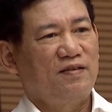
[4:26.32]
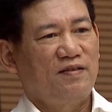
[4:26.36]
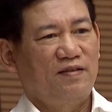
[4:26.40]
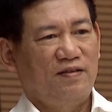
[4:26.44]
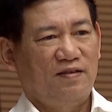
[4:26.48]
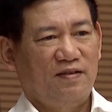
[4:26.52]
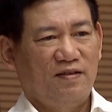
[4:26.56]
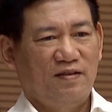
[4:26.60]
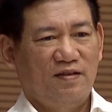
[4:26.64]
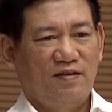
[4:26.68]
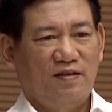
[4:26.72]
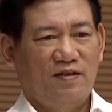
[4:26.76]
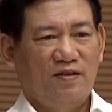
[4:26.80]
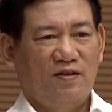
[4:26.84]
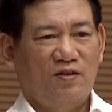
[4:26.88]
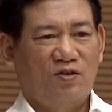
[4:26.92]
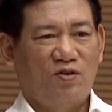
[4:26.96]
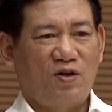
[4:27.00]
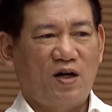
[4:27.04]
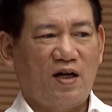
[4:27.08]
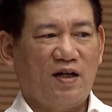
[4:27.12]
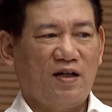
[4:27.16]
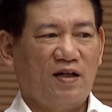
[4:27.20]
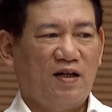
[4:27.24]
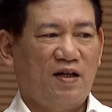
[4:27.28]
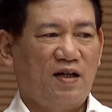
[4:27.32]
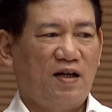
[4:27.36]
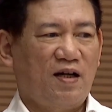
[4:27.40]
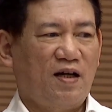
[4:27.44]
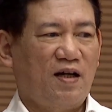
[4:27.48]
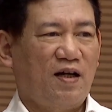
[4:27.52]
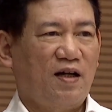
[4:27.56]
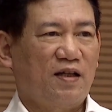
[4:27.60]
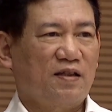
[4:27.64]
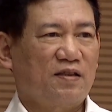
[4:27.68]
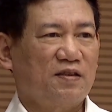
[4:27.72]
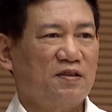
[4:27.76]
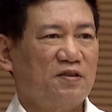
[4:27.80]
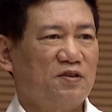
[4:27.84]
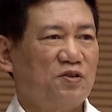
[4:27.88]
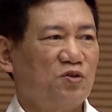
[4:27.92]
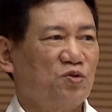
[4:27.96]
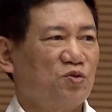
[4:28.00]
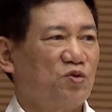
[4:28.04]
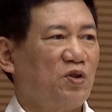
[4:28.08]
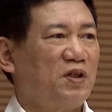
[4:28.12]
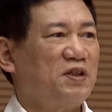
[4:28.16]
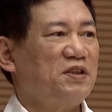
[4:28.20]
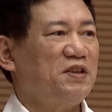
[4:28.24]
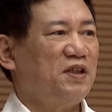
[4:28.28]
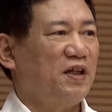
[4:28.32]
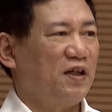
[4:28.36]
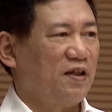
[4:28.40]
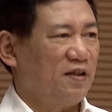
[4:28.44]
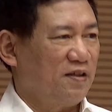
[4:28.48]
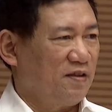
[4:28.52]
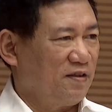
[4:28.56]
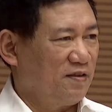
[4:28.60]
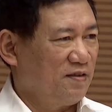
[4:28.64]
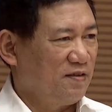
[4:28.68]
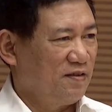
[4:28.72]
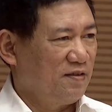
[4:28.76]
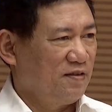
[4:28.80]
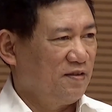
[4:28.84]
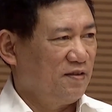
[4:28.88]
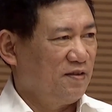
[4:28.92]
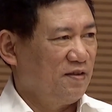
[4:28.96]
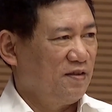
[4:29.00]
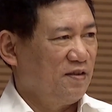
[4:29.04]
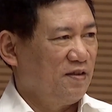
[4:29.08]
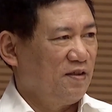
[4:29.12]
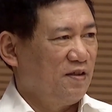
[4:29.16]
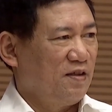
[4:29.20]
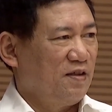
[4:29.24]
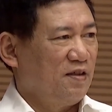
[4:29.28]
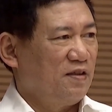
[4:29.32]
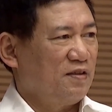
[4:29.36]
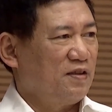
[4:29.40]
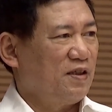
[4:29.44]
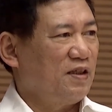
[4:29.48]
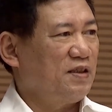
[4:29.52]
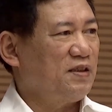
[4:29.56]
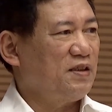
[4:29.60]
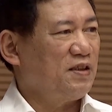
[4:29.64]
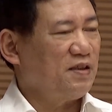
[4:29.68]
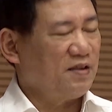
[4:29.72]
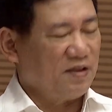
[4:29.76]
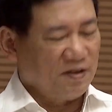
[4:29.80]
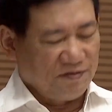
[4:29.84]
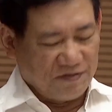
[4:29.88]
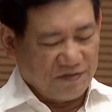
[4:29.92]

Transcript: trưởng Hồ Đức Phước cho biết Chính phủ đã ban hành Nghị định số 60 năm